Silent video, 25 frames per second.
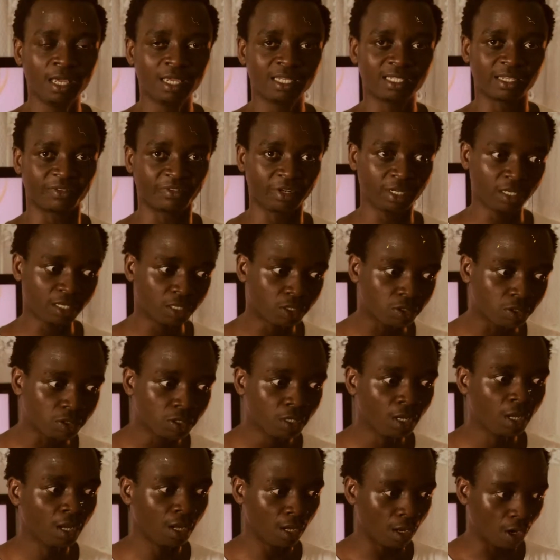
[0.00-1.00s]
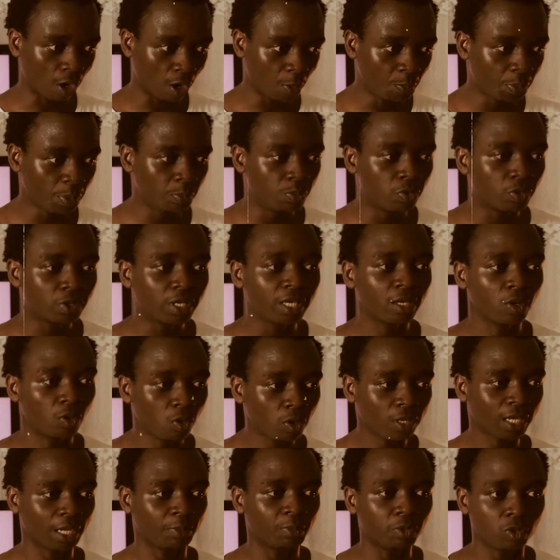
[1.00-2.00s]
Ça veut dire qu'on peut bloguer
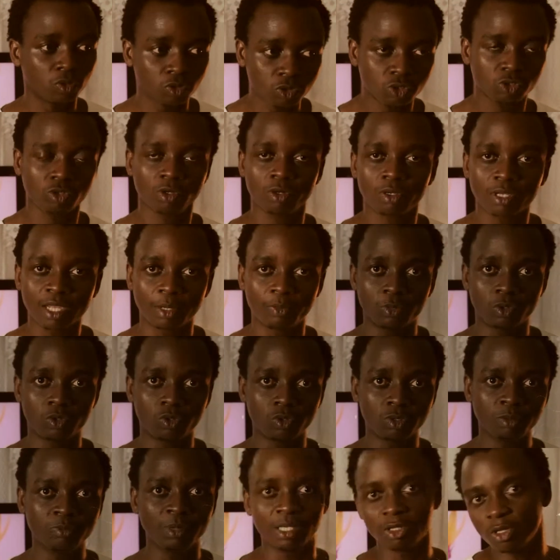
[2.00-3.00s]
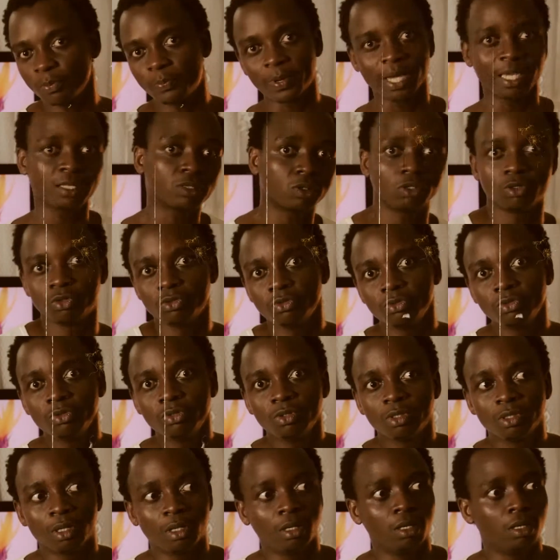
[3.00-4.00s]
au Cameroun, sur le Cameroun, mais ne pas être lu
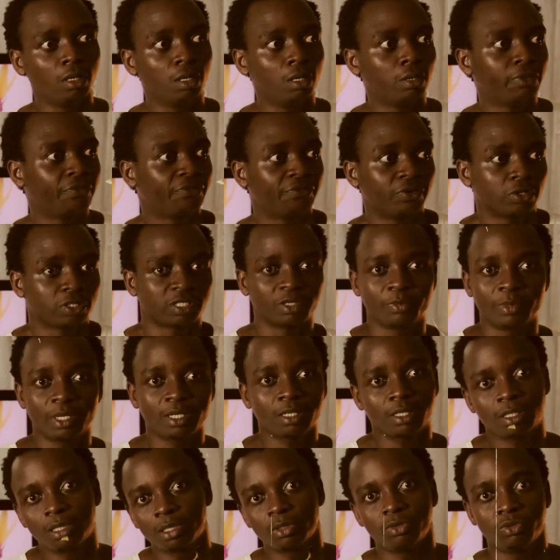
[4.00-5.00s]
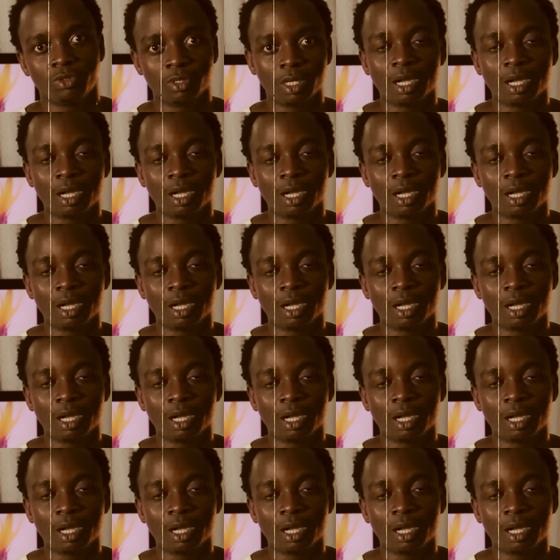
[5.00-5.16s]
euh, forcément,